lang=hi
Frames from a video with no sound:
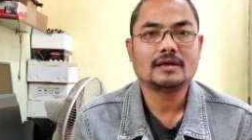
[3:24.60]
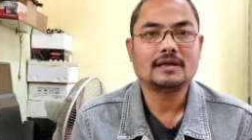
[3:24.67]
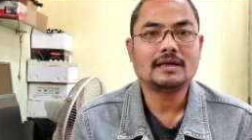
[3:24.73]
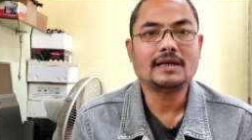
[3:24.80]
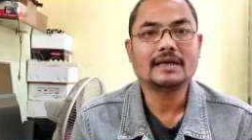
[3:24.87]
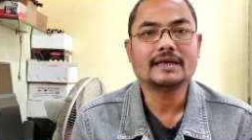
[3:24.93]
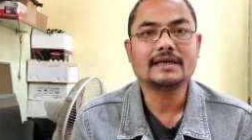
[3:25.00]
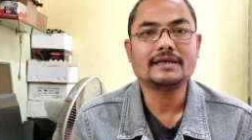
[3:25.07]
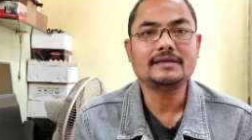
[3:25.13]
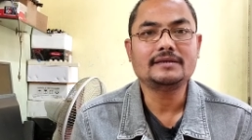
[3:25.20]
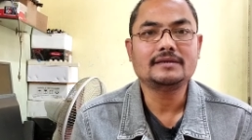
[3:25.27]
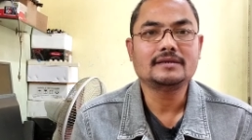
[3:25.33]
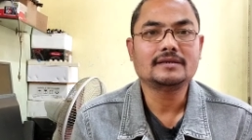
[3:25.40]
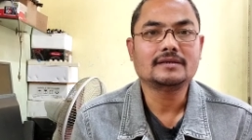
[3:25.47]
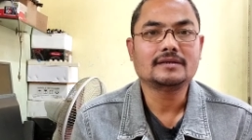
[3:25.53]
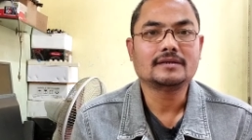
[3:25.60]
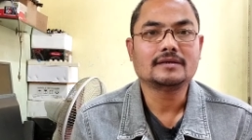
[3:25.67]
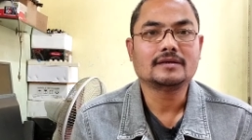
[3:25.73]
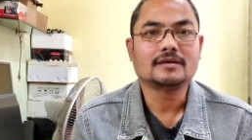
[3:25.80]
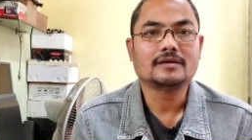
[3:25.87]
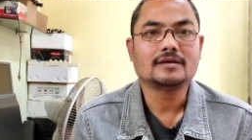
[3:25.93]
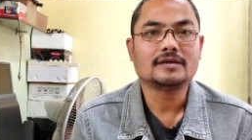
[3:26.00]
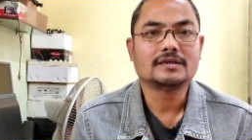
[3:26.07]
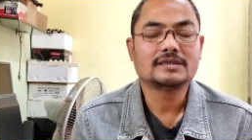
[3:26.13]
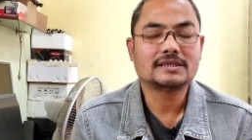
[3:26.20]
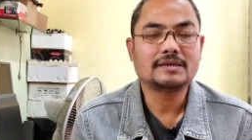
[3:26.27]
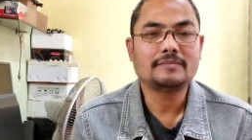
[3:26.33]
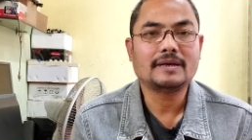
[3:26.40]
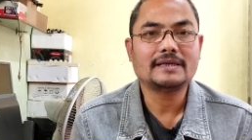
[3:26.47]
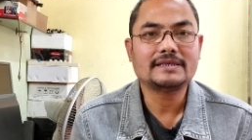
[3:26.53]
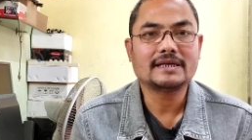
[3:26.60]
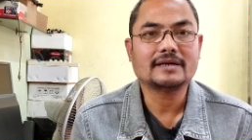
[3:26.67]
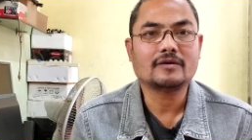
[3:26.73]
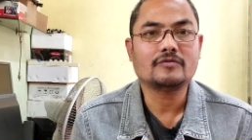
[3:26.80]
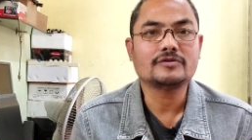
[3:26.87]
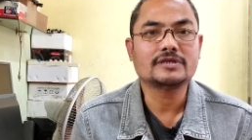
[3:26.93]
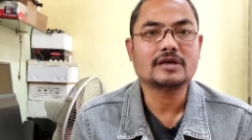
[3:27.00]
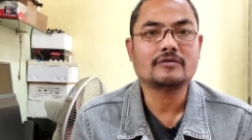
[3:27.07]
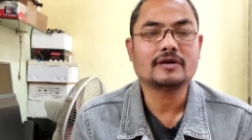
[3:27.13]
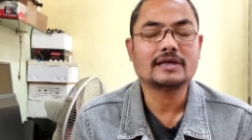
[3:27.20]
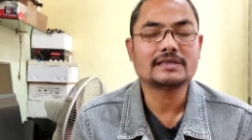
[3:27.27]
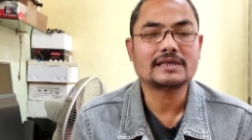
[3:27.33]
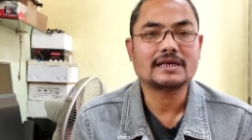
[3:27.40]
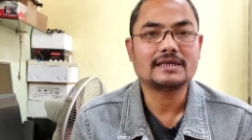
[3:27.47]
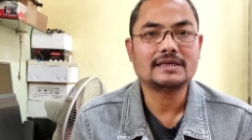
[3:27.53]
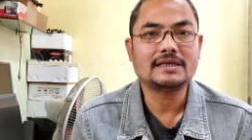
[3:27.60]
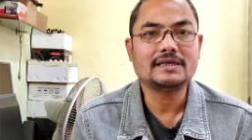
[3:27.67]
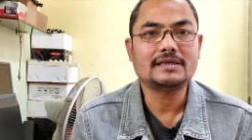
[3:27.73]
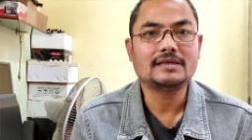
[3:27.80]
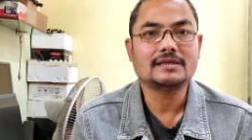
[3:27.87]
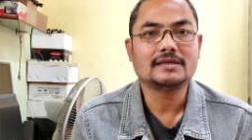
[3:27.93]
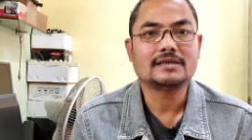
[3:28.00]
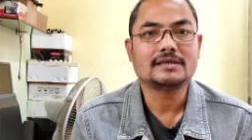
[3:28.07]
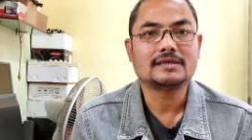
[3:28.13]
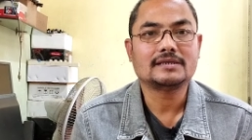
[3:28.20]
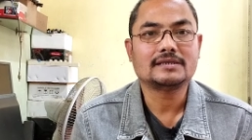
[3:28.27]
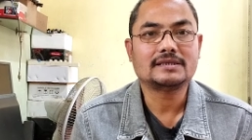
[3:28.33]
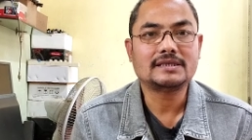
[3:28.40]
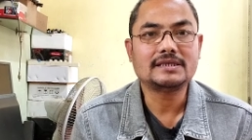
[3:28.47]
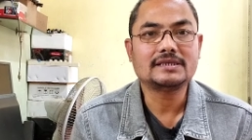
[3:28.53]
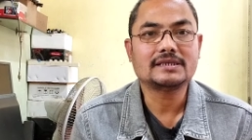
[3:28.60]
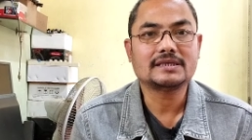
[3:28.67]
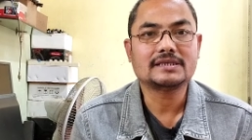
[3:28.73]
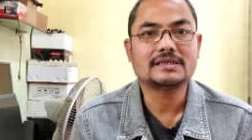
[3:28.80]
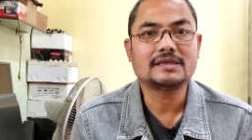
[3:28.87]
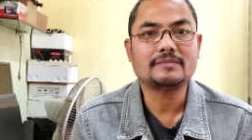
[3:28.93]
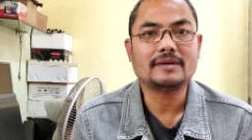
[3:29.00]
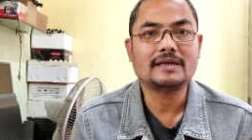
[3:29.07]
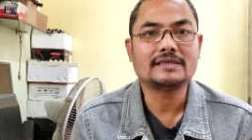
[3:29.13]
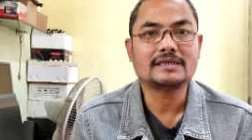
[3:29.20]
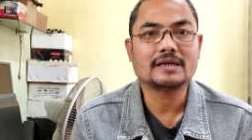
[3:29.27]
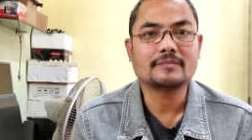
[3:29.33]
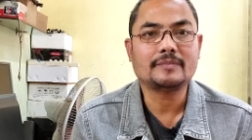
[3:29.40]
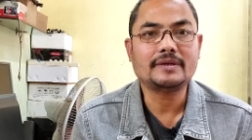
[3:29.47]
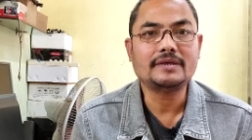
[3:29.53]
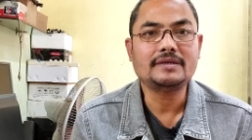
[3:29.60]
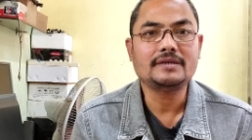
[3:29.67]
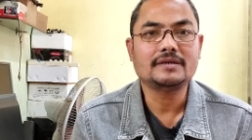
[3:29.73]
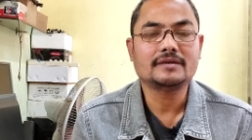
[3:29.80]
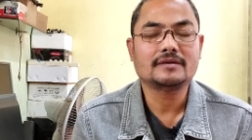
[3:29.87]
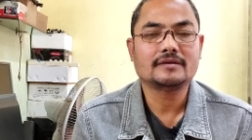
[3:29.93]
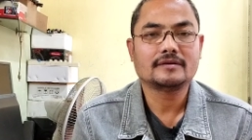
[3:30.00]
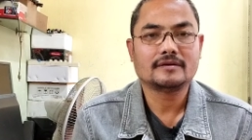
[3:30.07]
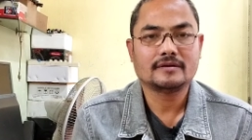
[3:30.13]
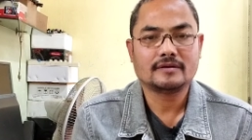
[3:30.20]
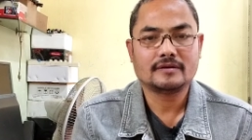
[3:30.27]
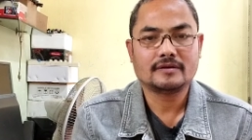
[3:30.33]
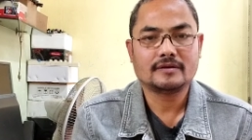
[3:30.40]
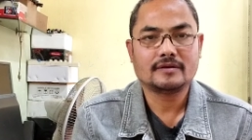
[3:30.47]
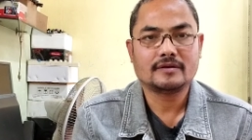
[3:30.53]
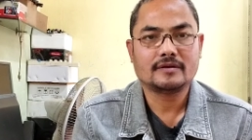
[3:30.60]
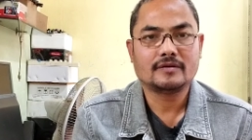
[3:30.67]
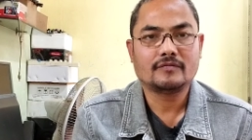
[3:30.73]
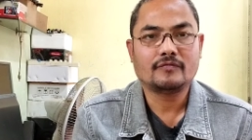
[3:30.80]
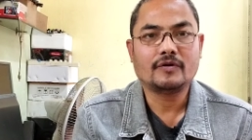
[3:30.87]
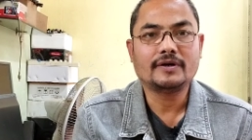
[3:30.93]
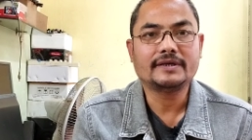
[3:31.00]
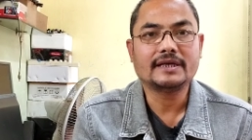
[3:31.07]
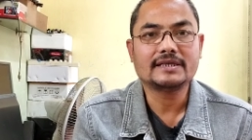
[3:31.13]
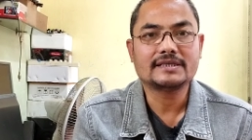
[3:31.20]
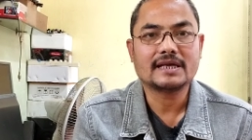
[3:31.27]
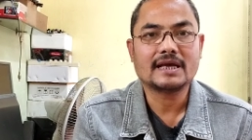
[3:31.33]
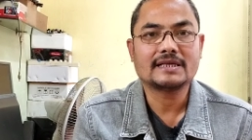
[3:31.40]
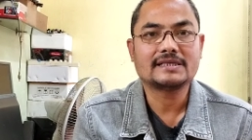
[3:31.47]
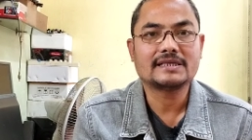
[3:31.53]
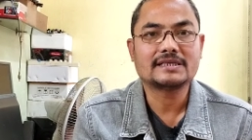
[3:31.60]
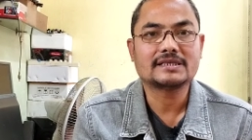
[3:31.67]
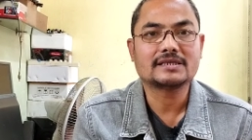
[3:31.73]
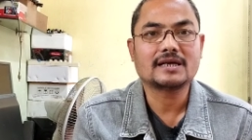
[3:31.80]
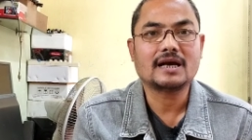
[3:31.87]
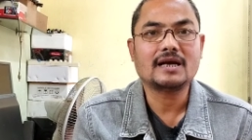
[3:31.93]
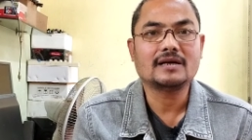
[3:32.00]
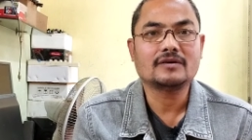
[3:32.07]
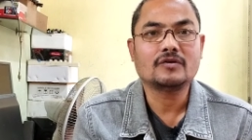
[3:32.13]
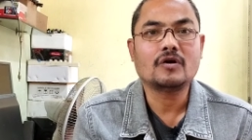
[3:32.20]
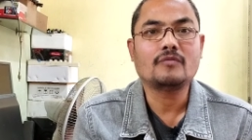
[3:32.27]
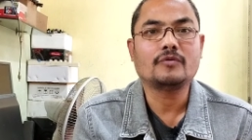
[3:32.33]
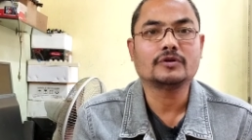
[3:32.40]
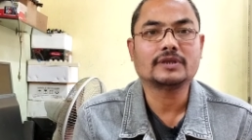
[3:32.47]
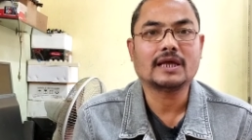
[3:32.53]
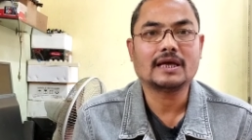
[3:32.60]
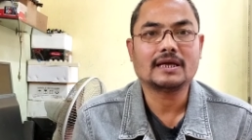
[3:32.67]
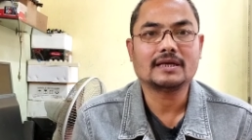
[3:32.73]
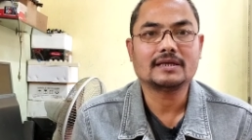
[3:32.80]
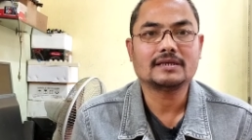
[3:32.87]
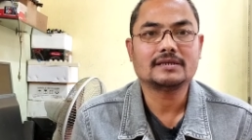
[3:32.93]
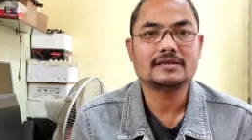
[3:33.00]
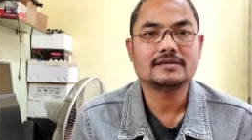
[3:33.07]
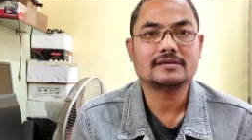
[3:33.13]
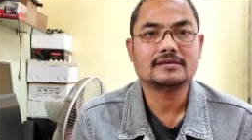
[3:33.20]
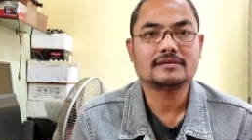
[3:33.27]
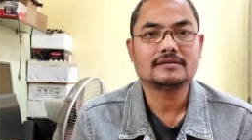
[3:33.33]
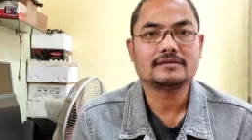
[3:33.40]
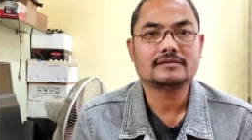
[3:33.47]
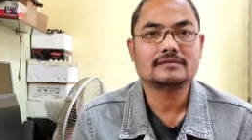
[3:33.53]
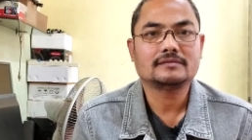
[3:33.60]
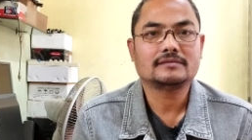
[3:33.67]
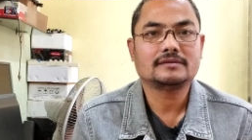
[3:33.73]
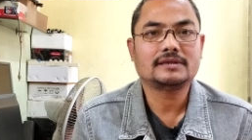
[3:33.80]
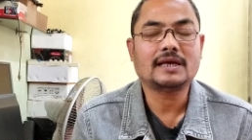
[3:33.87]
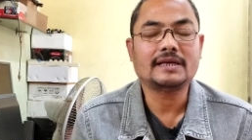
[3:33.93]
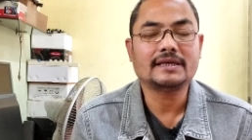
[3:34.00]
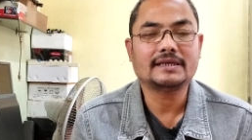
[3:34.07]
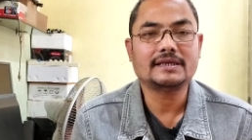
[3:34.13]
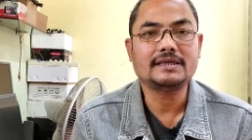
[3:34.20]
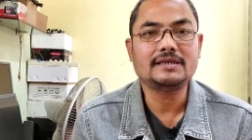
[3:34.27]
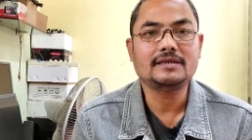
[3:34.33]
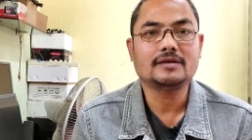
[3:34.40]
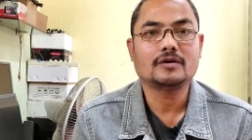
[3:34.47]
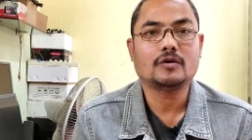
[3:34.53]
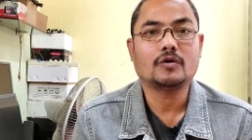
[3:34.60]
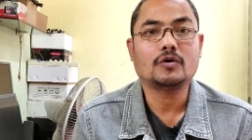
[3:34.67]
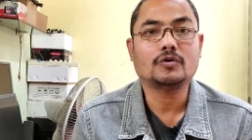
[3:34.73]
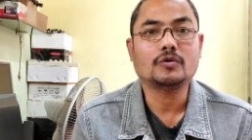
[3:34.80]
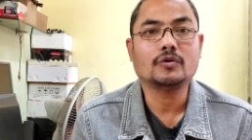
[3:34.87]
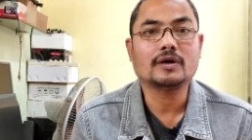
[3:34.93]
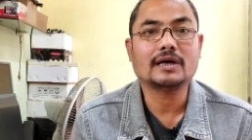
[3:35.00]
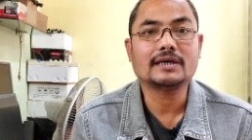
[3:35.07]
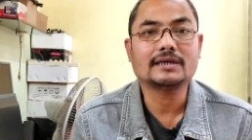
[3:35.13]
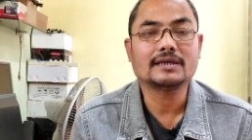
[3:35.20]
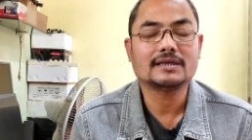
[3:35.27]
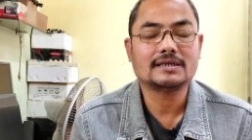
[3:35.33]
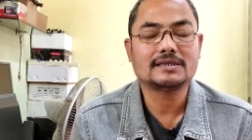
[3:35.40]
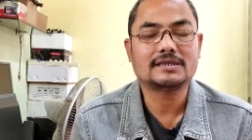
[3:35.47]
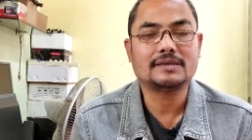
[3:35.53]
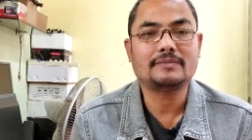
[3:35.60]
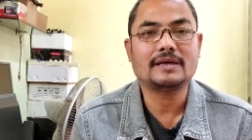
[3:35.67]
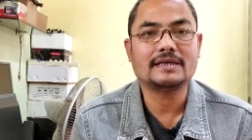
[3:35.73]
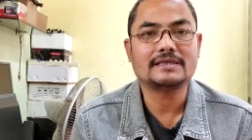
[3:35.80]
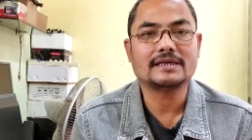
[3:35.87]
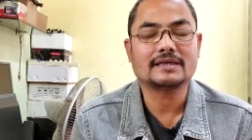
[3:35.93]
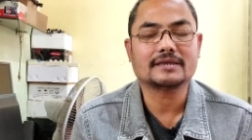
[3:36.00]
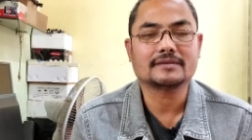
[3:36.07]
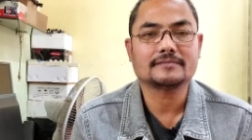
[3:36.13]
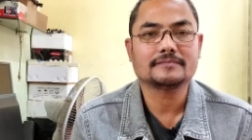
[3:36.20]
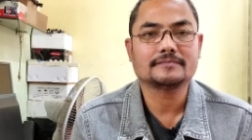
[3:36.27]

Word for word: लेकिन स्टेबलाइजर कौन सा होना चाहिए जिस स्टेबलाइजर में वोल्टेज एग्जिस्ट का नॉब होता है यानी कि ऑटो कट स्टेबलाइजर